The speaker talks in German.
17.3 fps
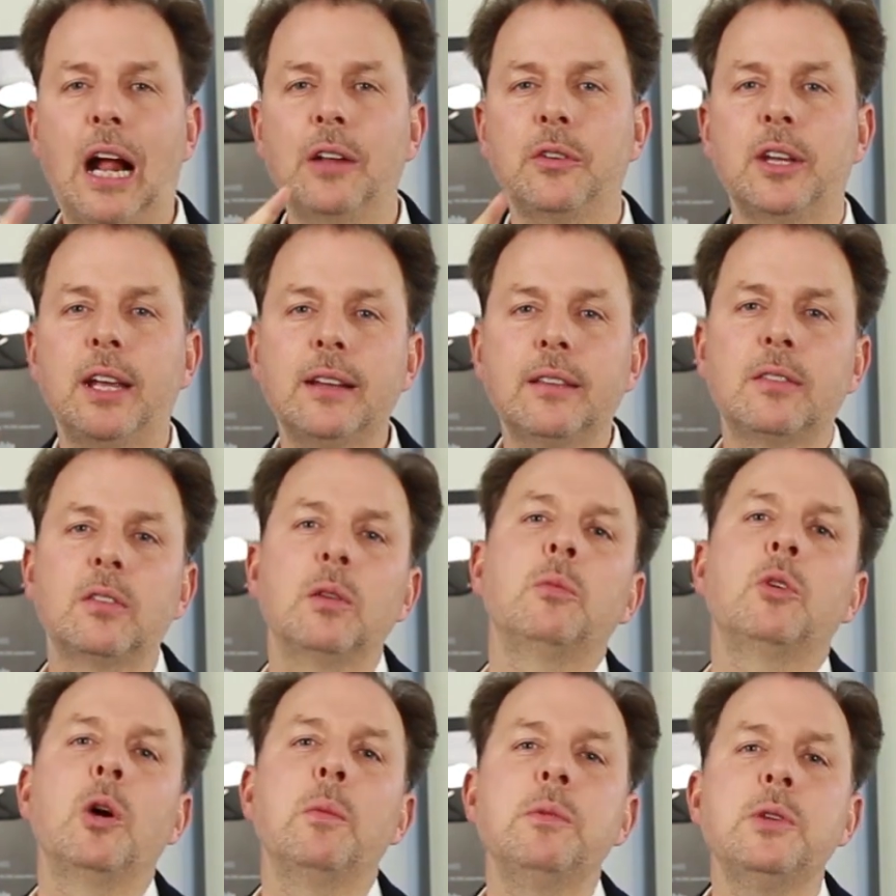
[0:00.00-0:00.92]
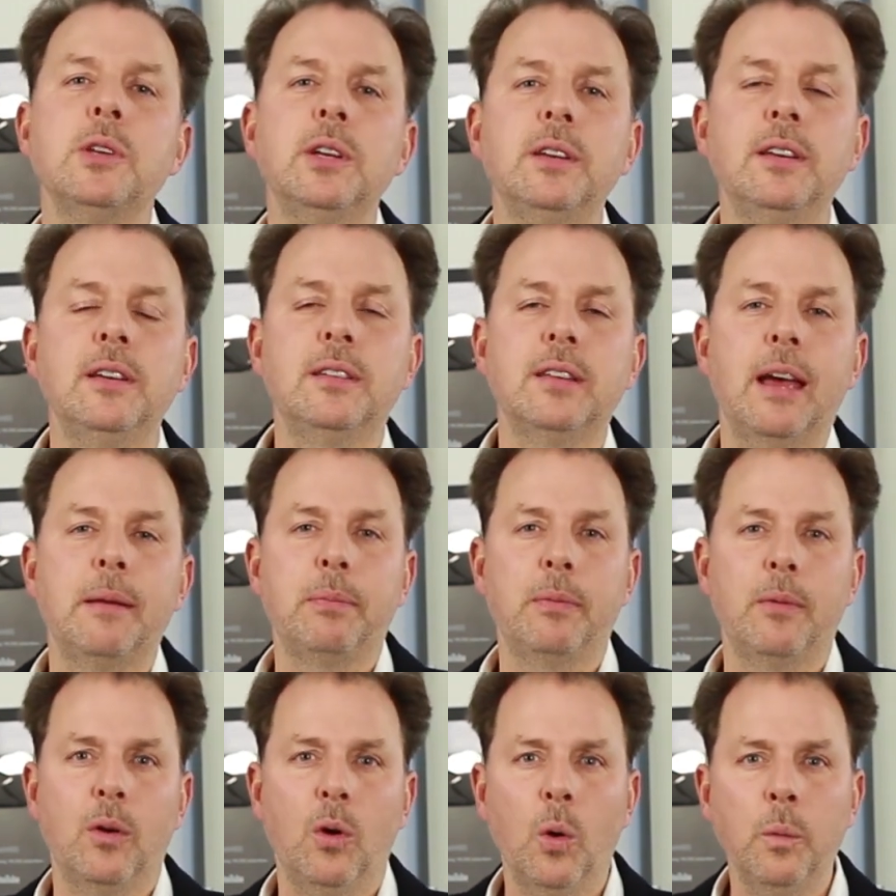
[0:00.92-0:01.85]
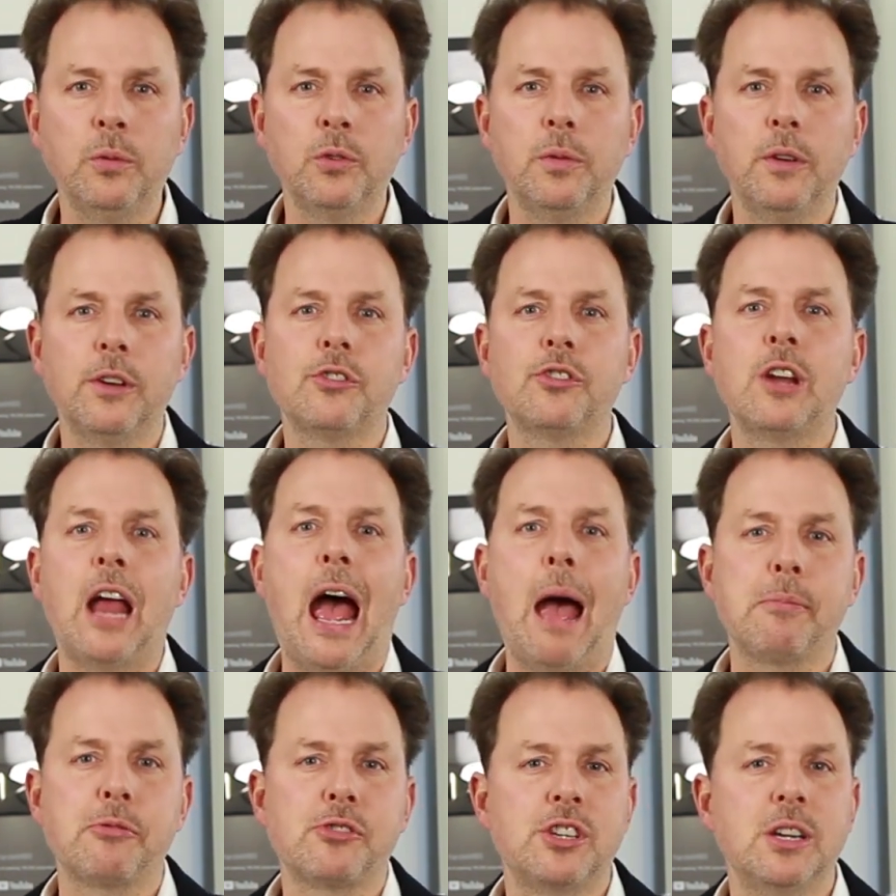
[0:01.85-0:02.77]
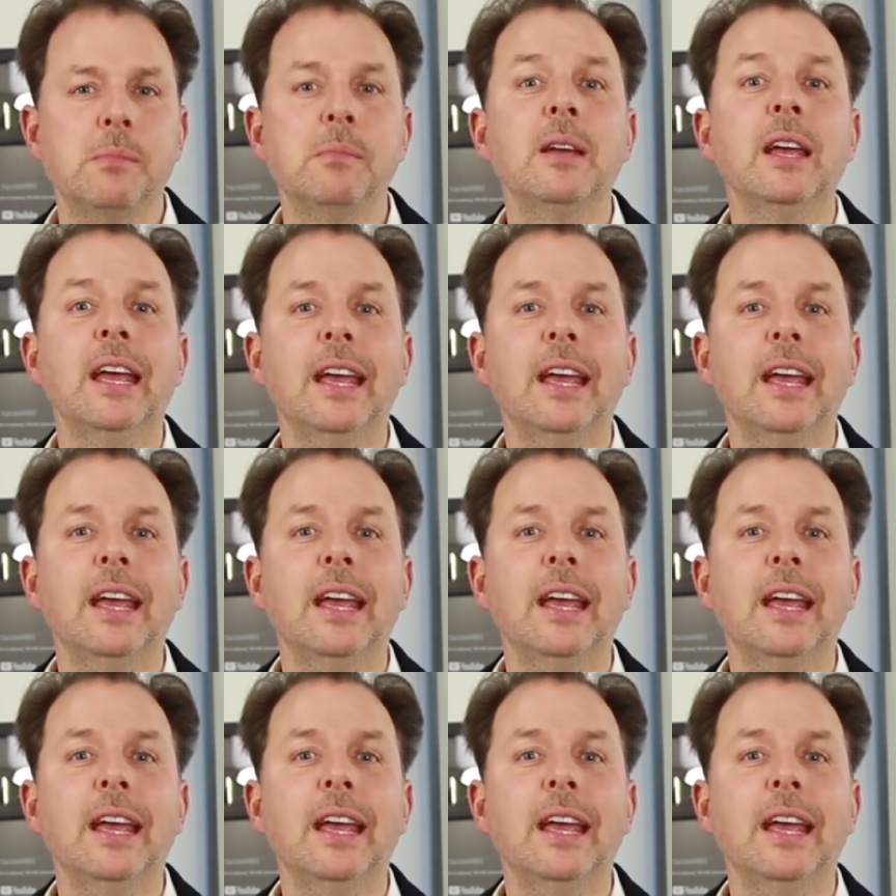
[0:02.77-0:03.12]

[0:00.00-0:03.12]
Also jetzt zum Community-Tab umswitchen, abstimmen.